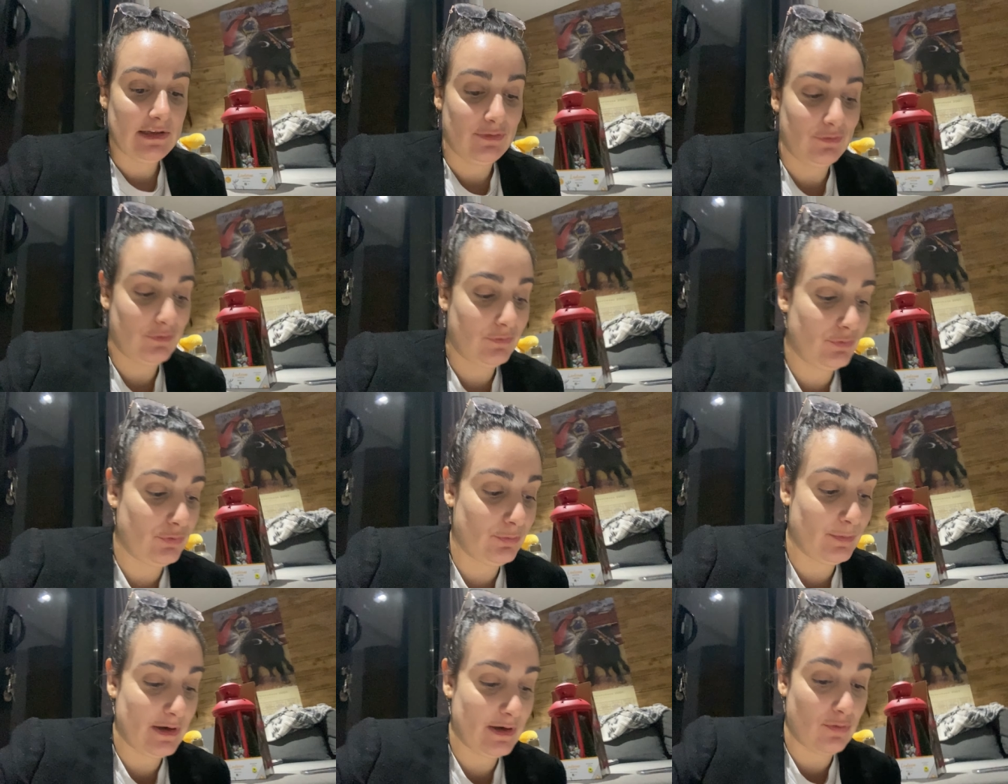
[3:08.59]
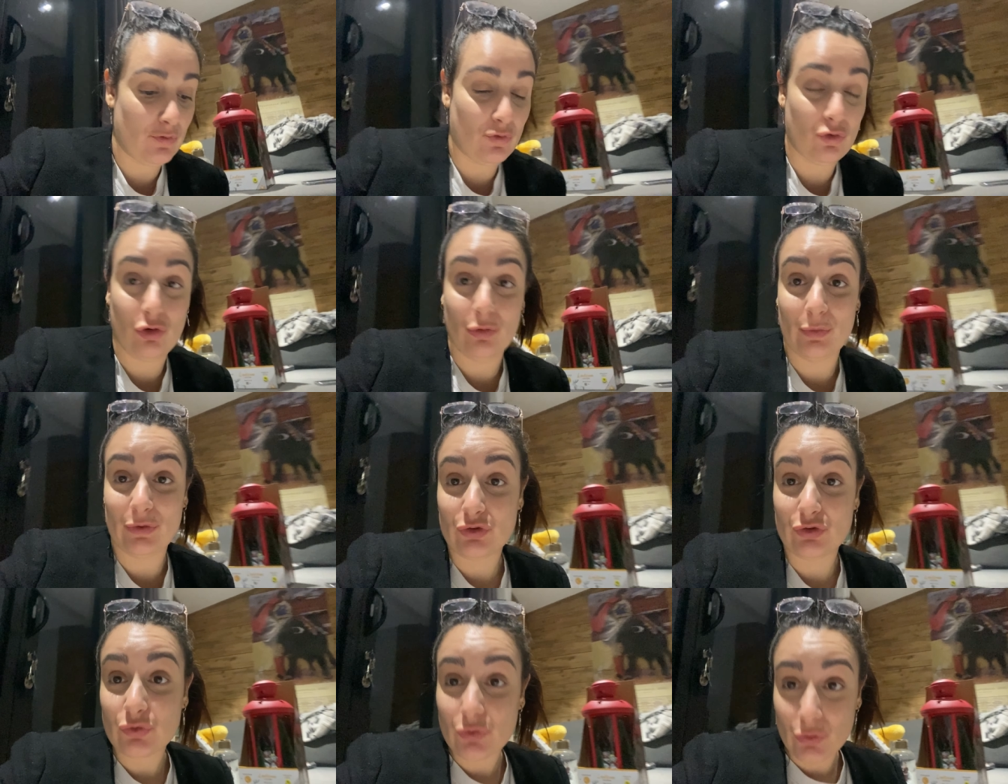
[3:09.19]
Le demain, on
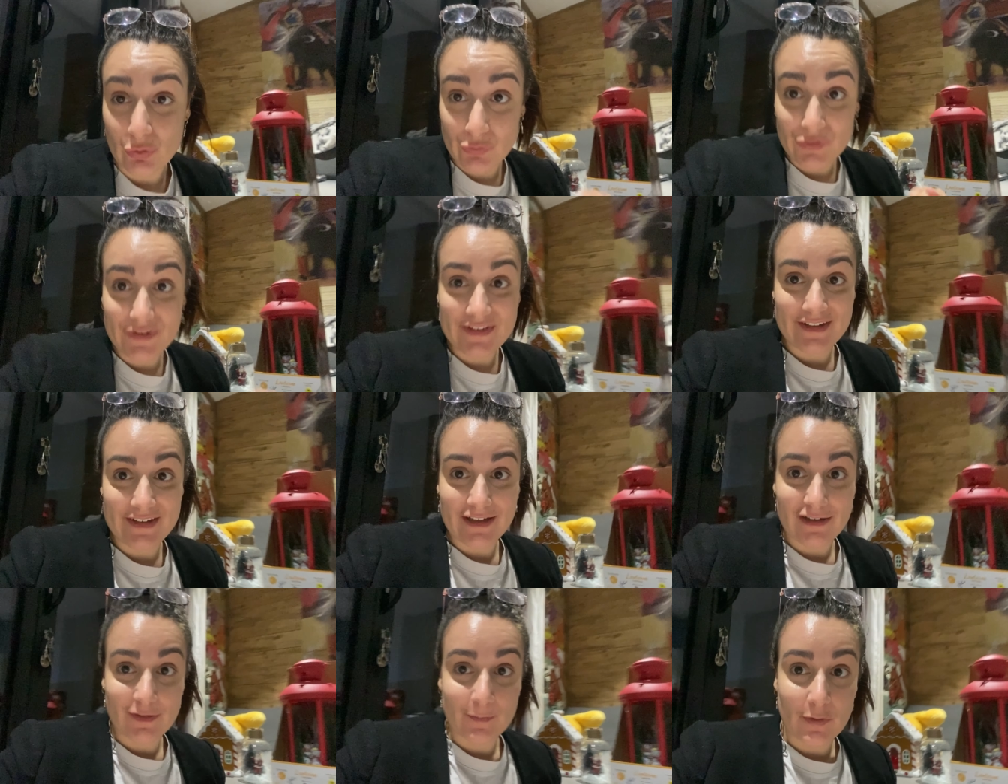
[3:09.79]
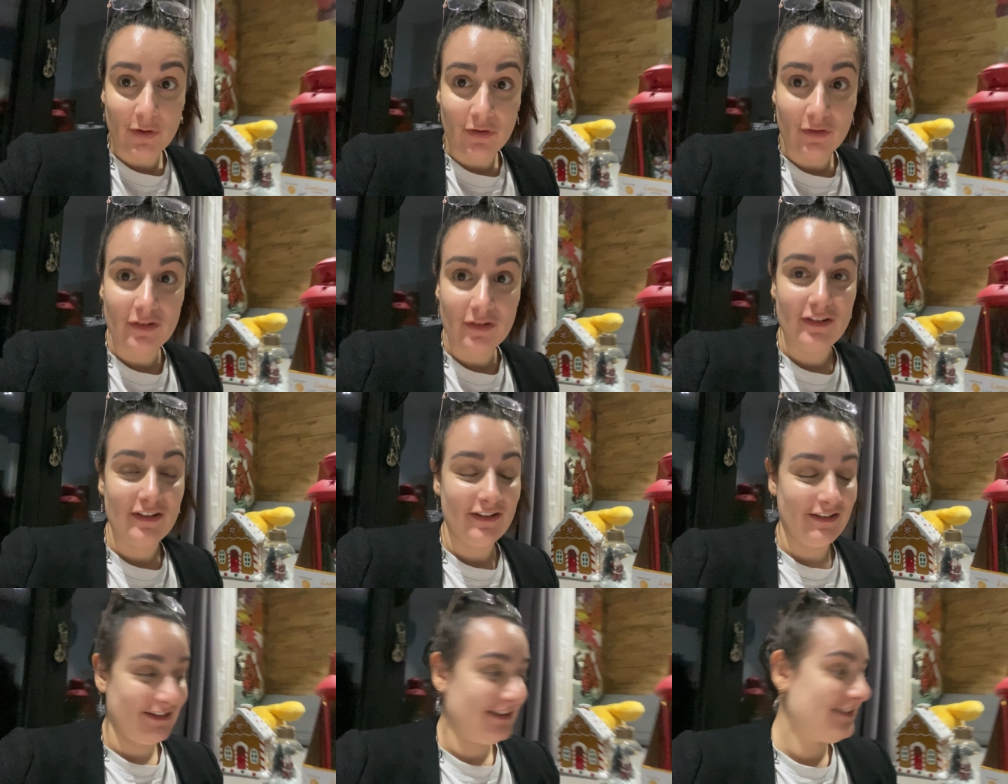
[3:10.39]
commence officiellement
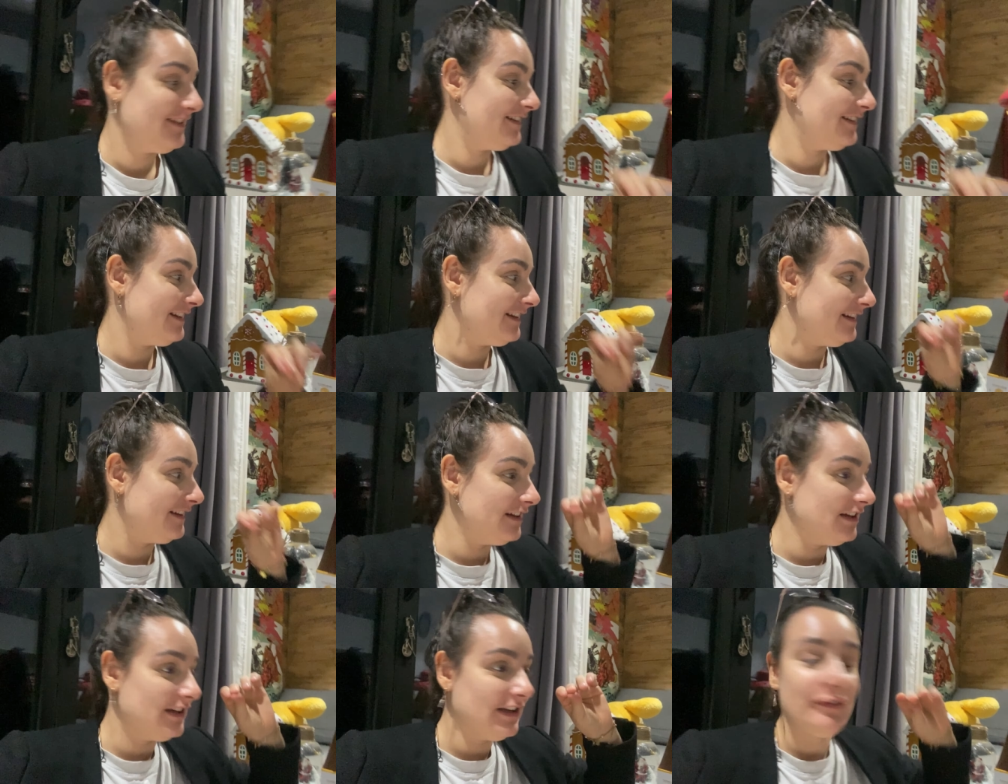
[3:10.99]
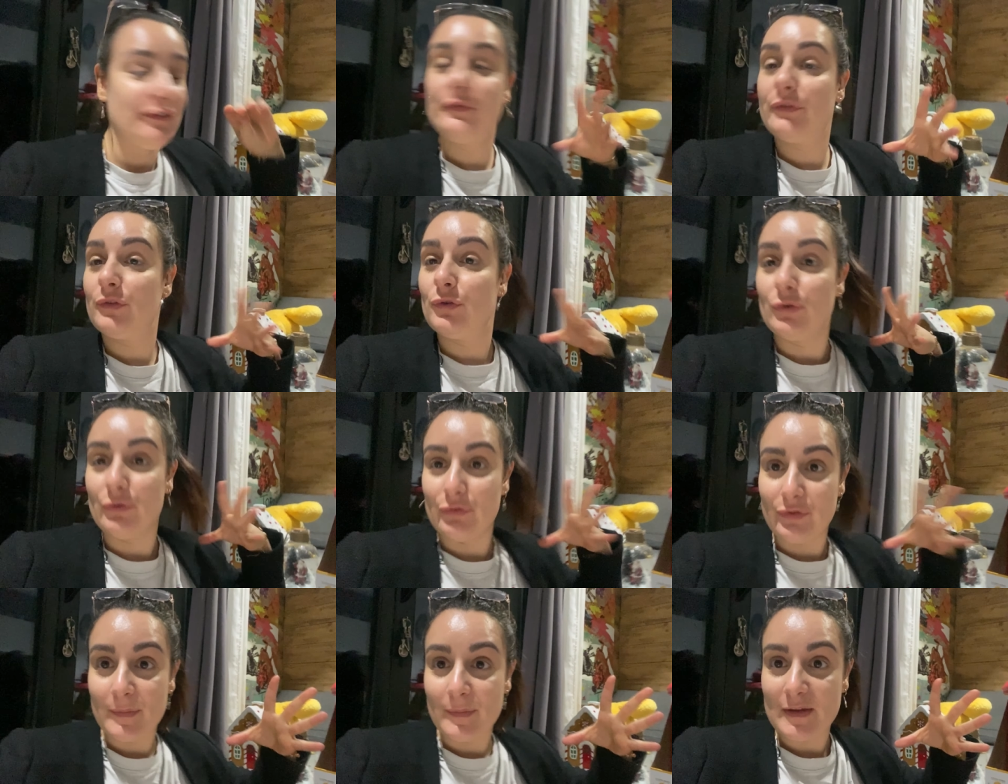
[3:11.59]
le
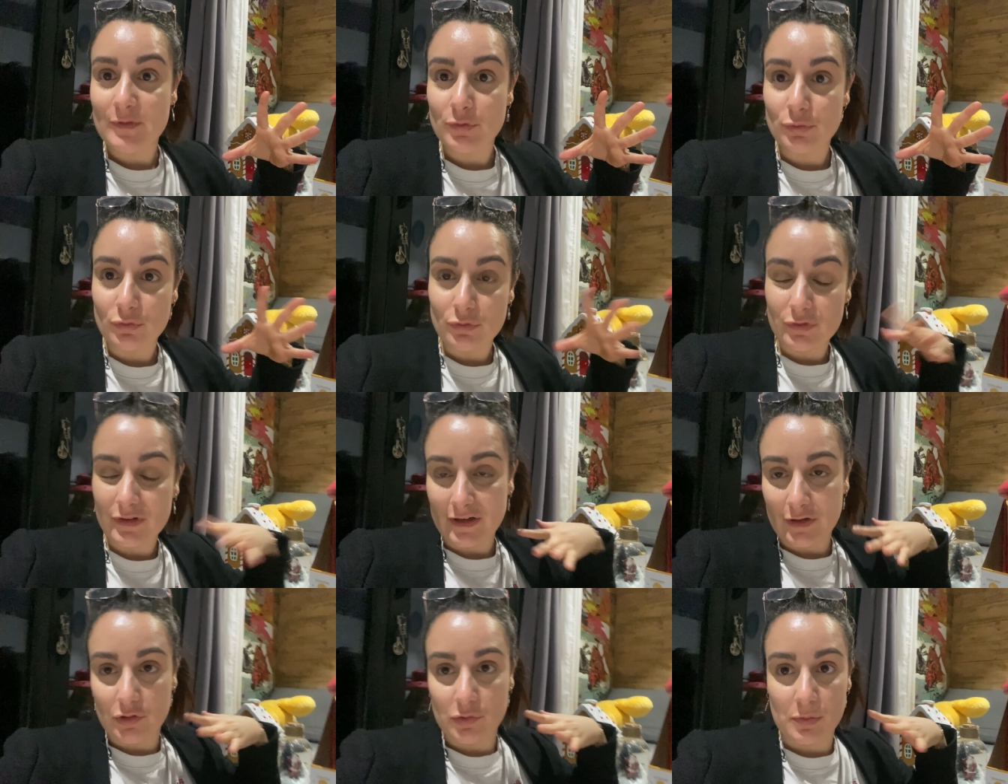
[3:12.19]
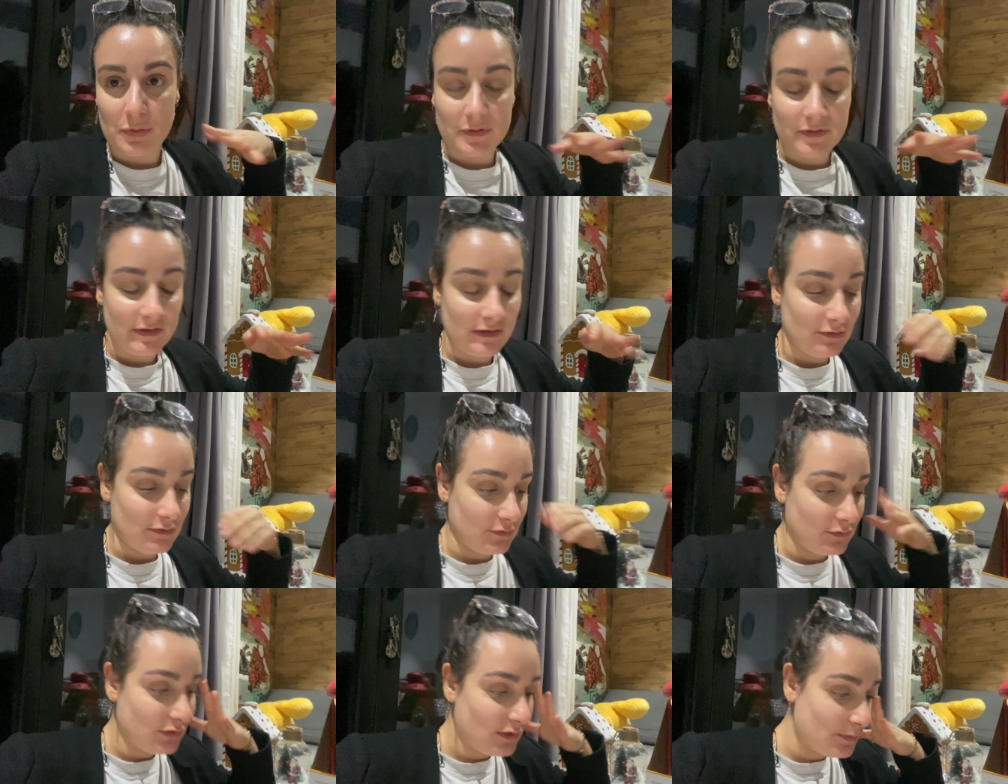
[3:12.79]
fait maison. On a commencé
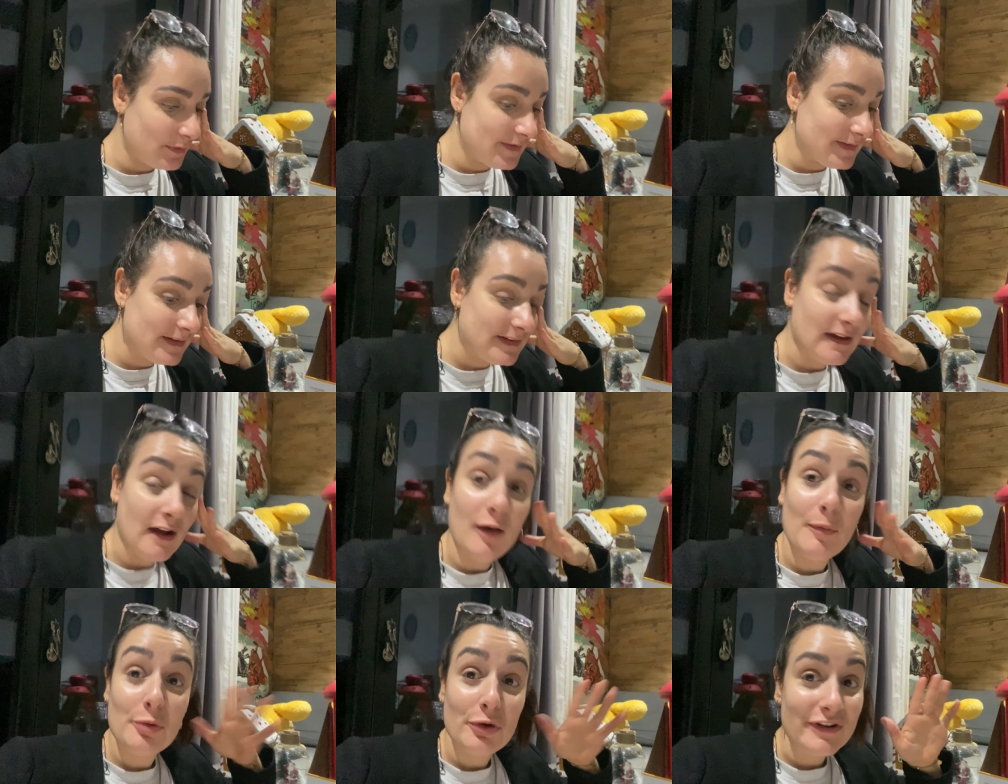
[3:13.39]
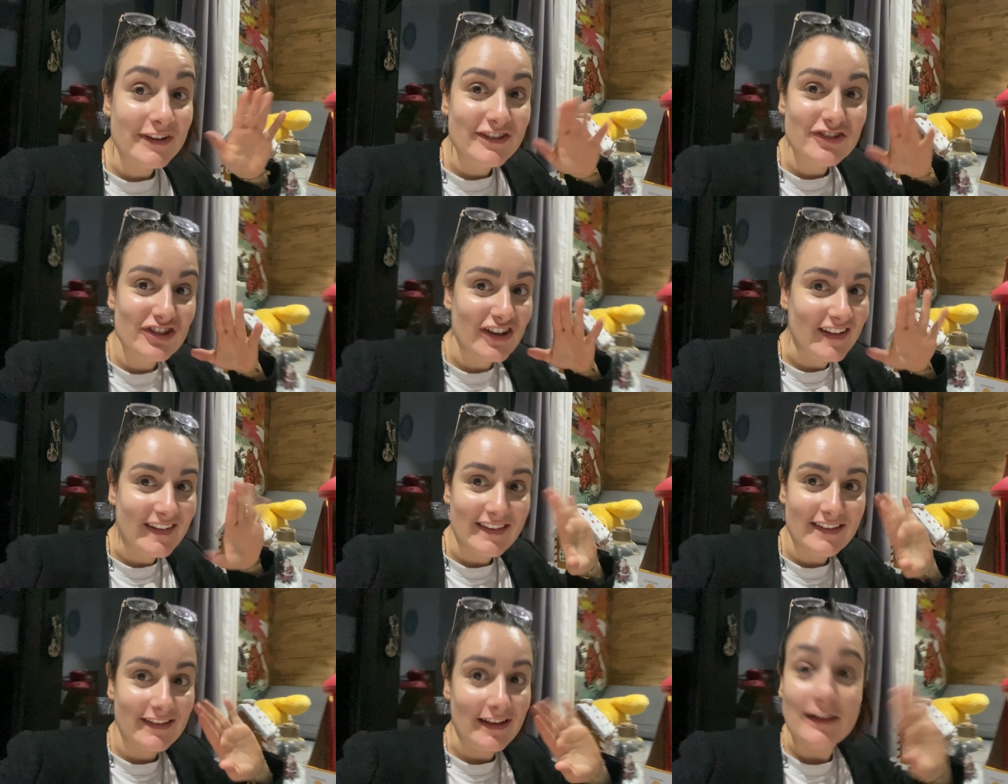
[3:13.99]
l'autre soir, mais c'était un peu un
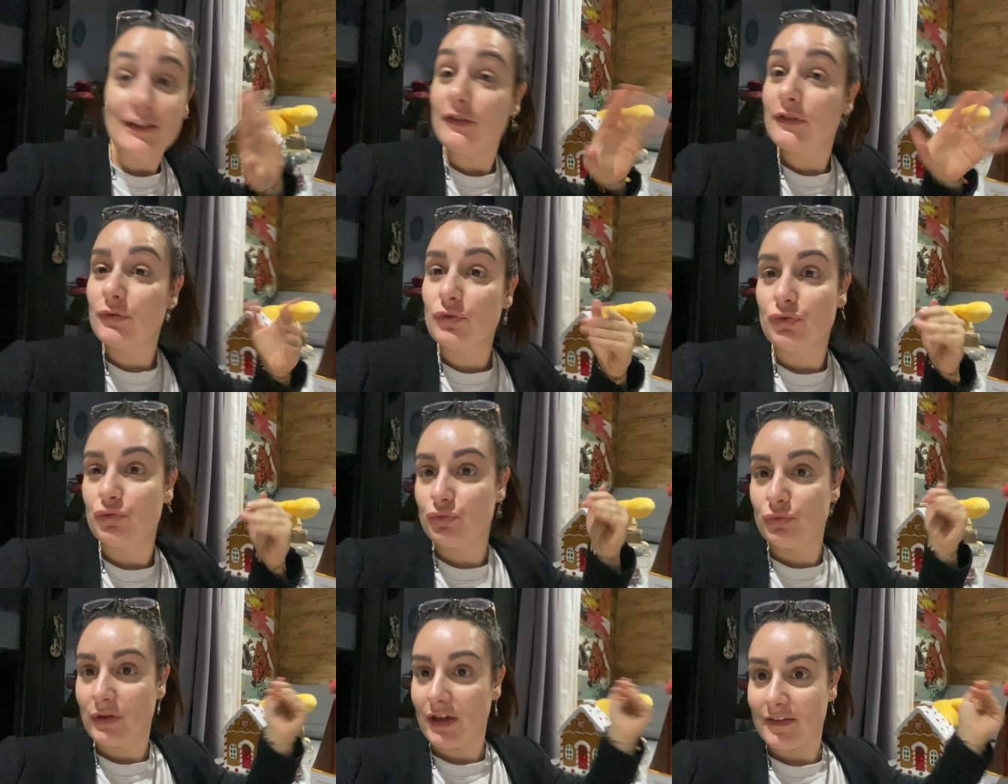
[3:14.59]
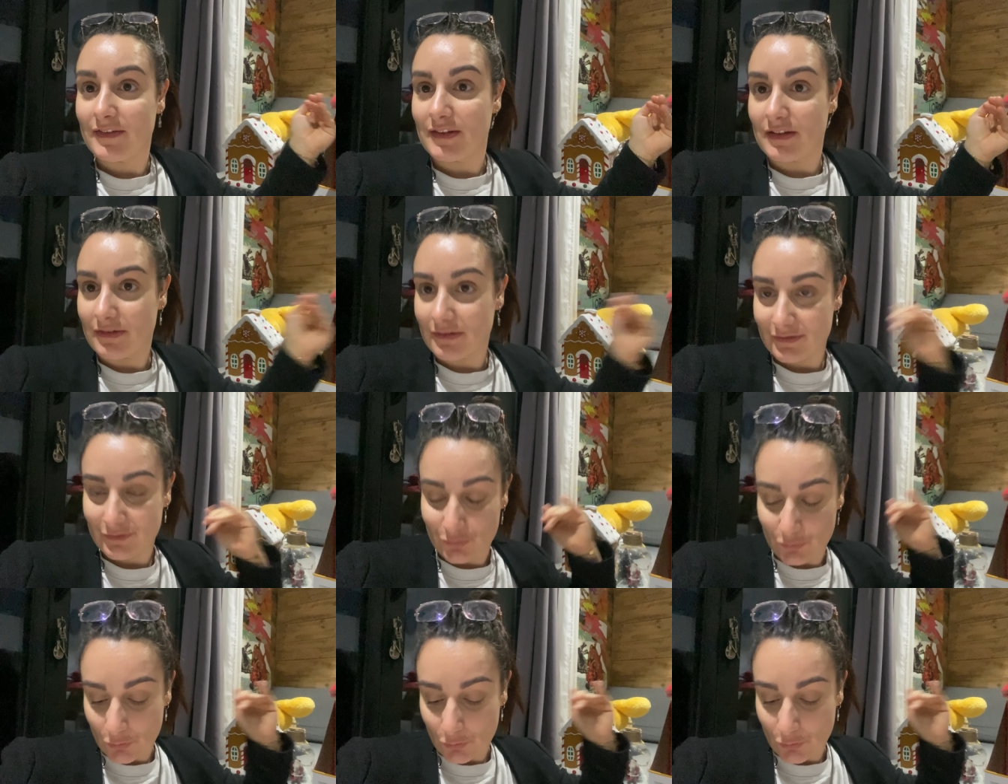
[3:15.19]
échec. Ça a tout cassé.